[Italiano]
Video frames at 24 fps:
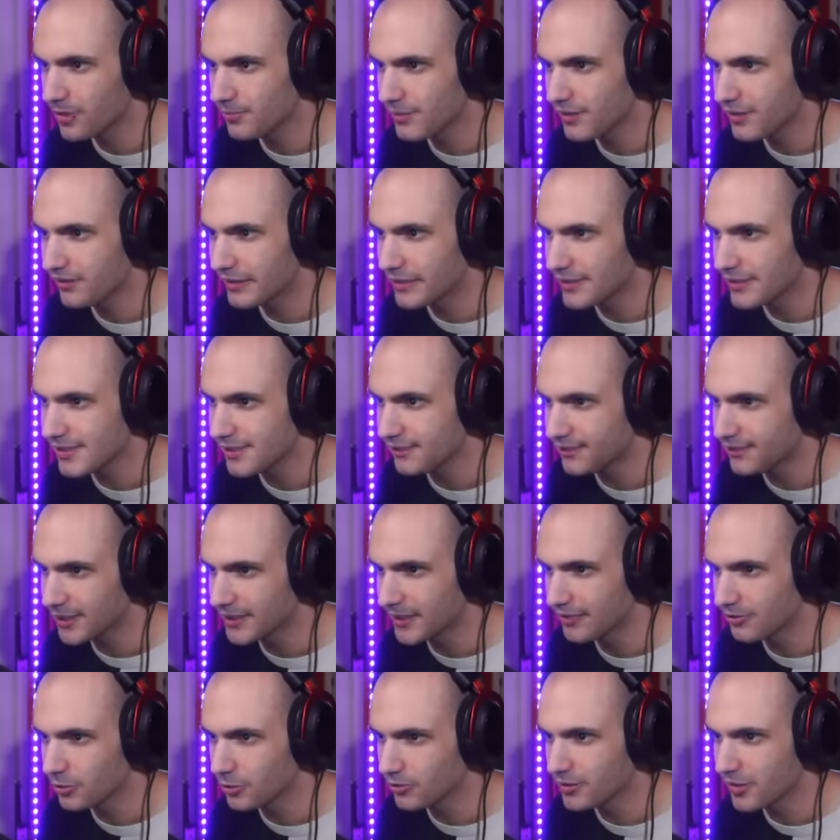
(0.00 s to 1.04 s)
team diversi,
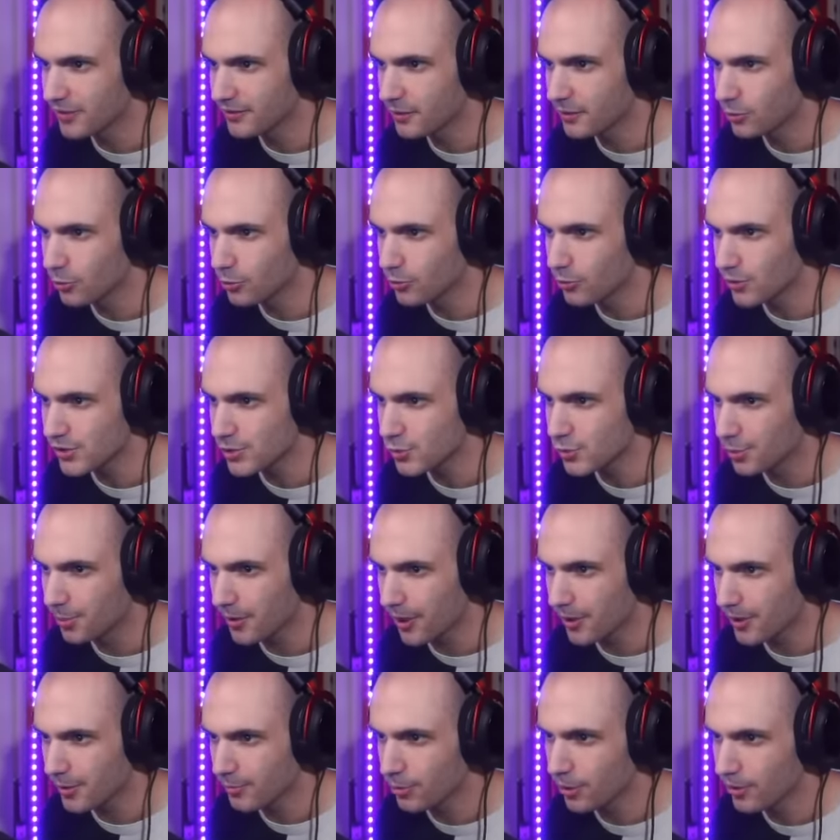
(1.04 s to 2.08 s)
fightavano tra di loro qua
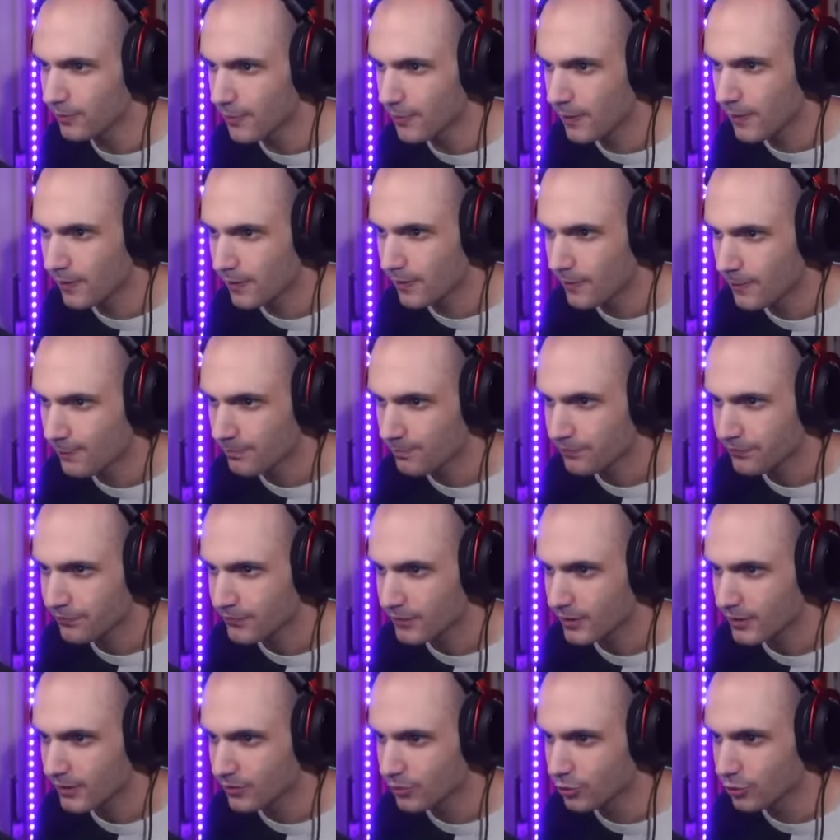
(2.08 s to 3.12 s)
sopra, Ribo, eh
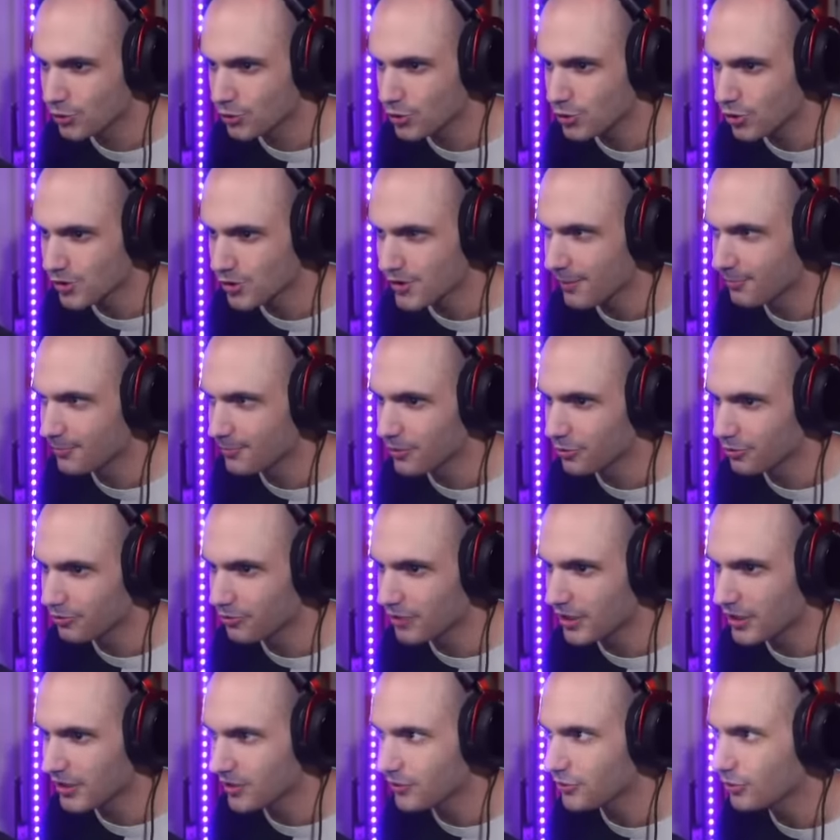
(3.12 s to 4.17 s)
non so se abbiano
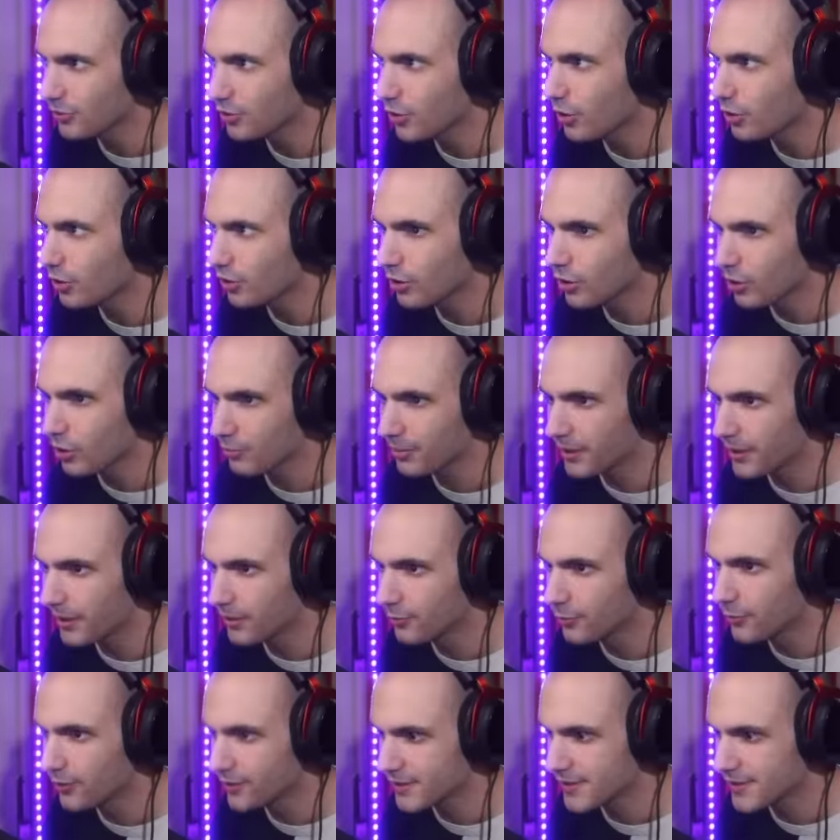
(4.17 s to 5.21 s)
finito. No, no, no, perché
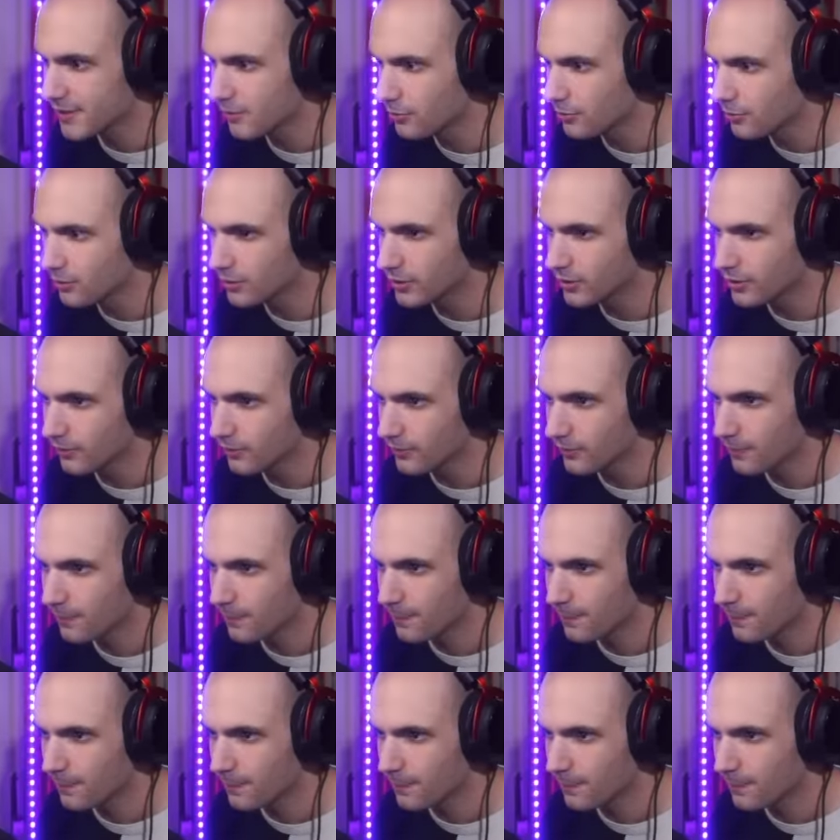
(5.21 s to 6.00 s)
ancora zero knock.